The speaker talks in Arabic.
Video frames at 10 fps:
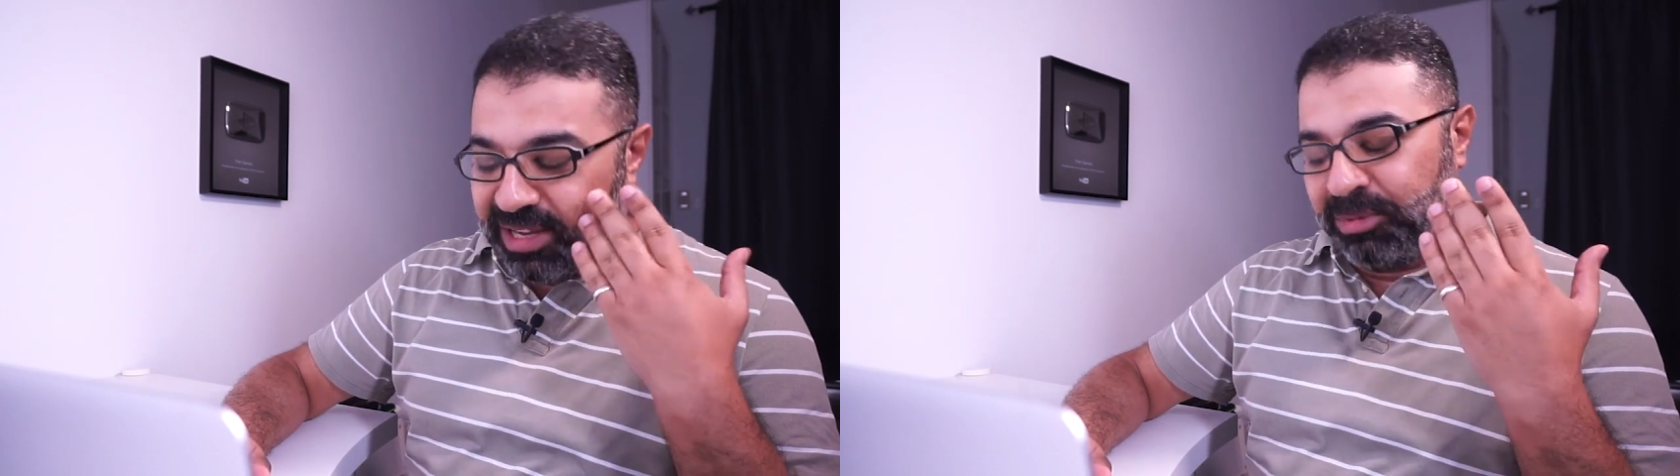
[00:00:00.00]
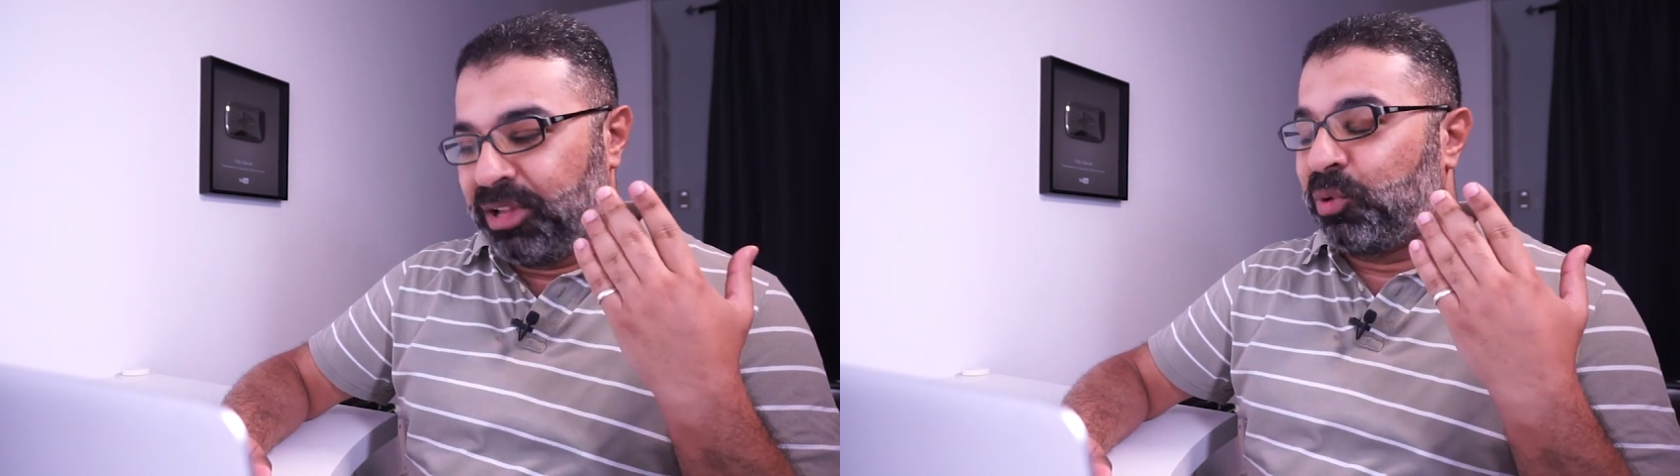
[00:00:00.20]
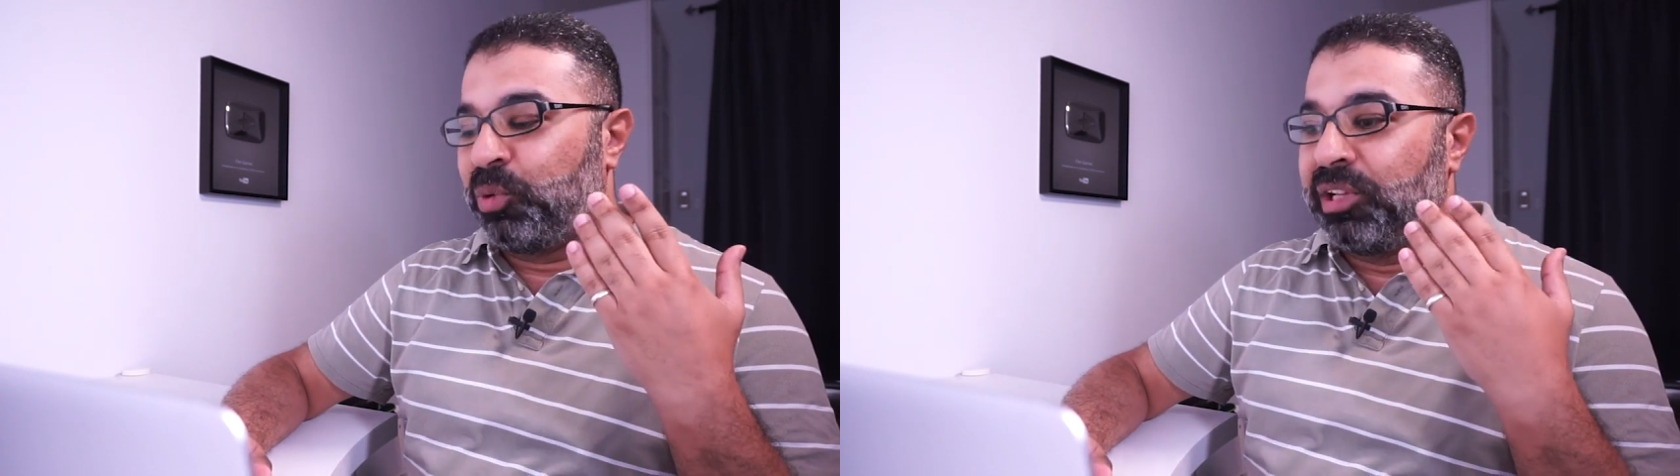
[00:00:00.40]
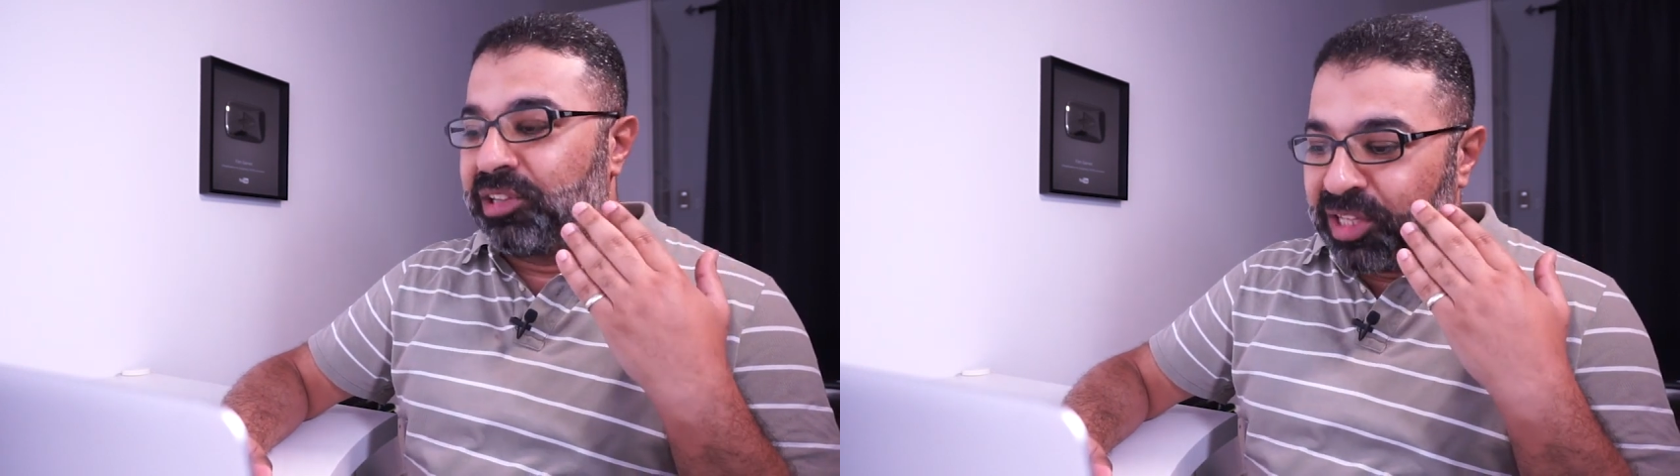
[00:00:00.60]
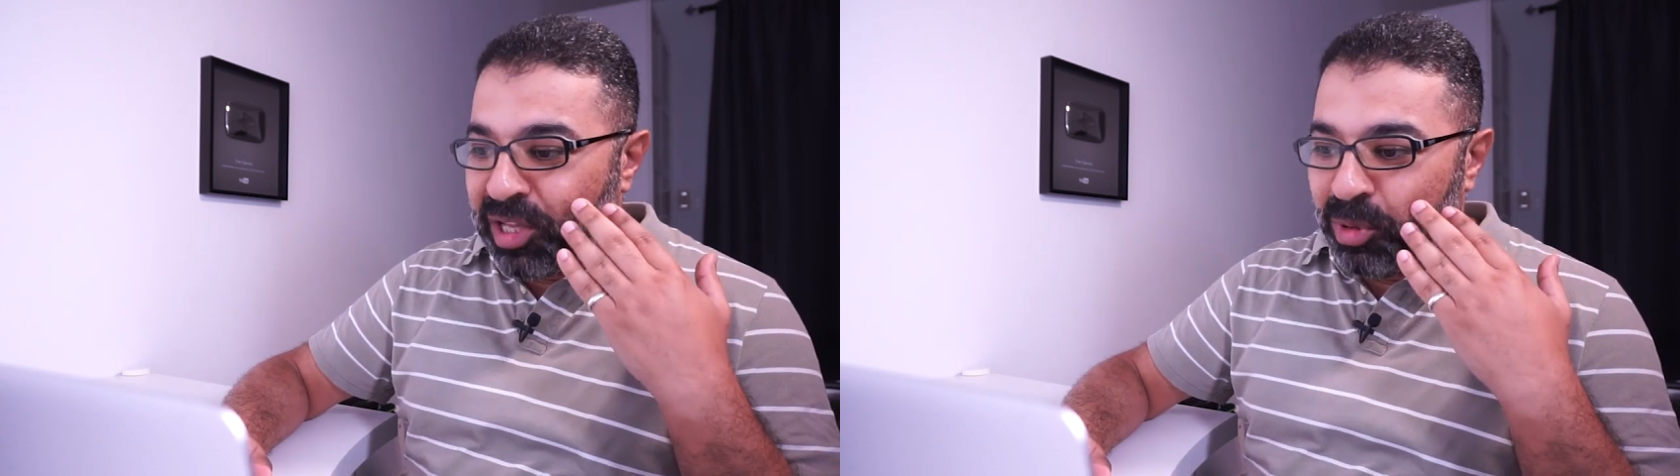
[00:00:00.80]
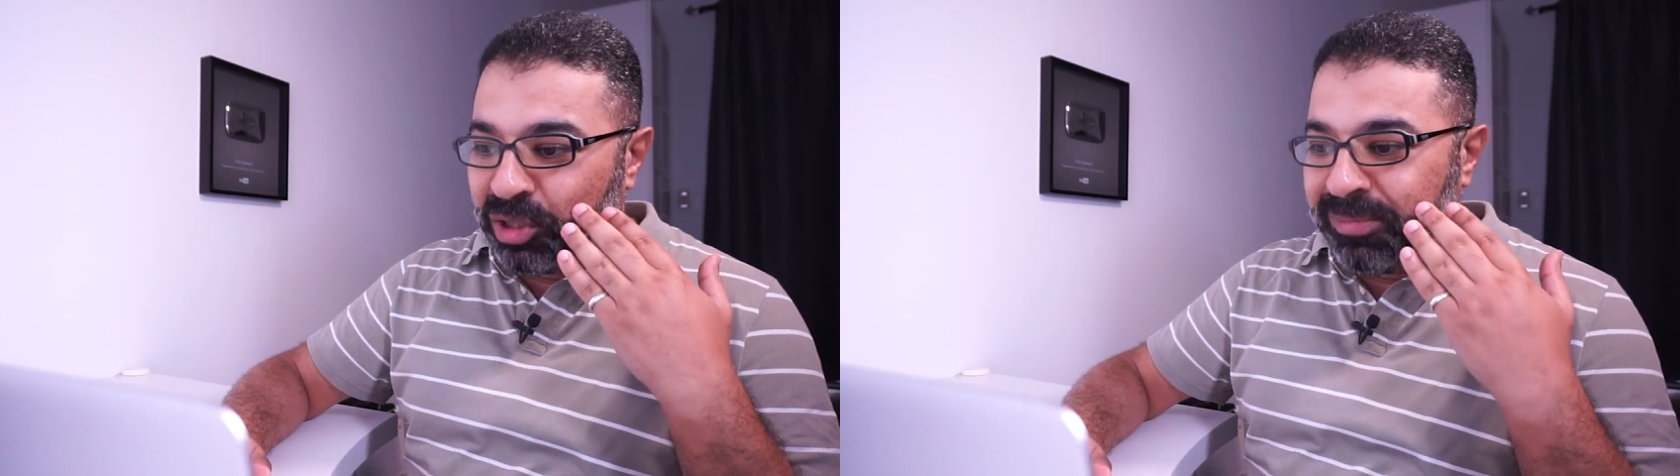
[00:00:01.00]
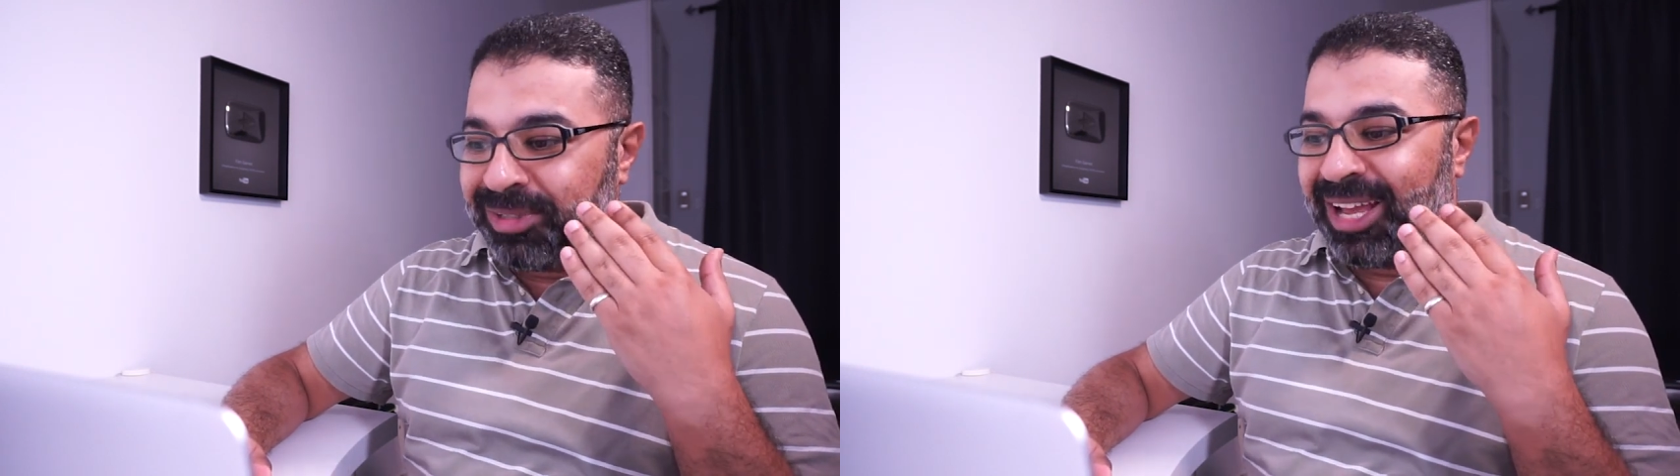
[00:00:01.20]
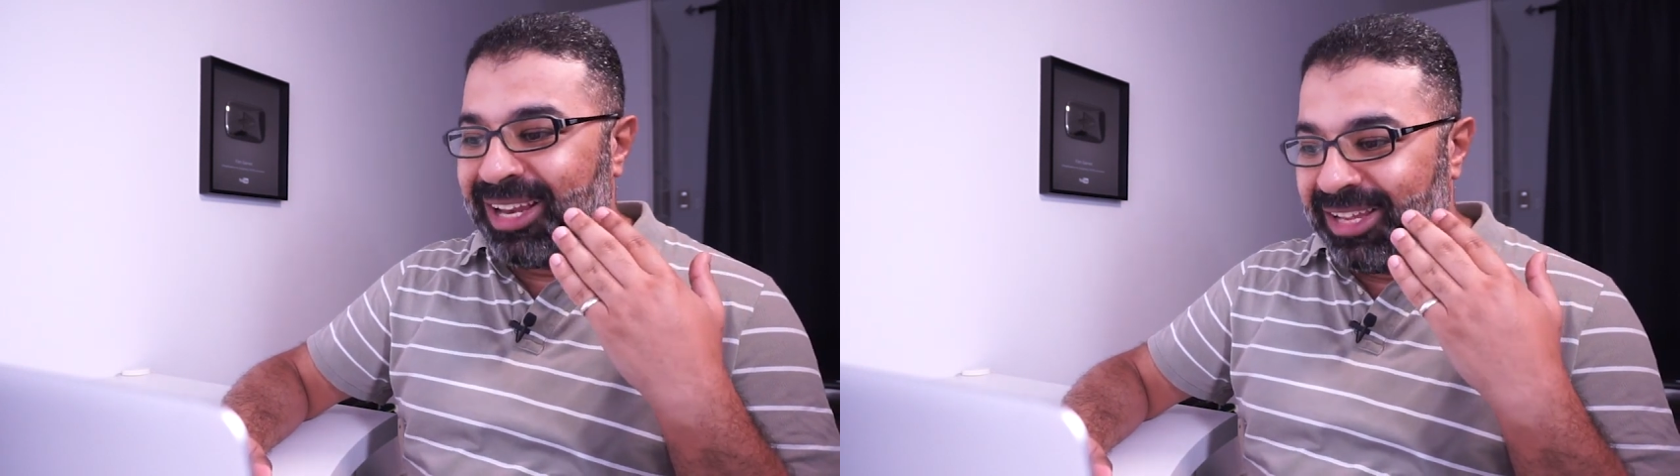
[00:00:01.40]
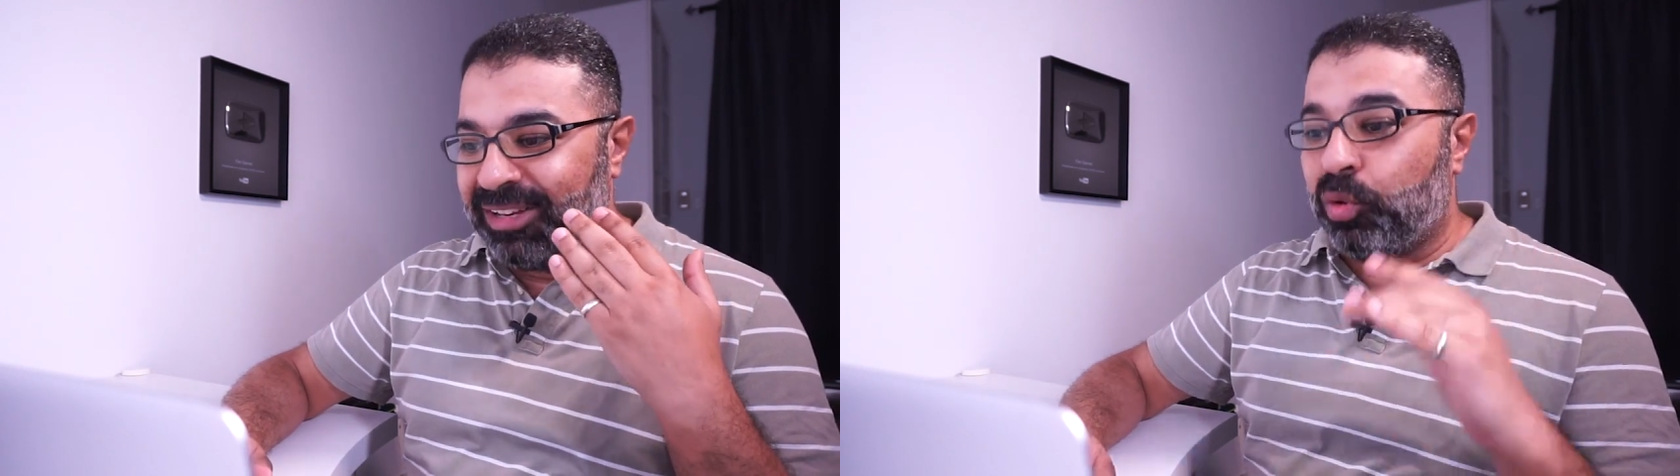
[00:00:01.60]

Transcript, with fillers: يمكن تكون التريلر معتمد على ان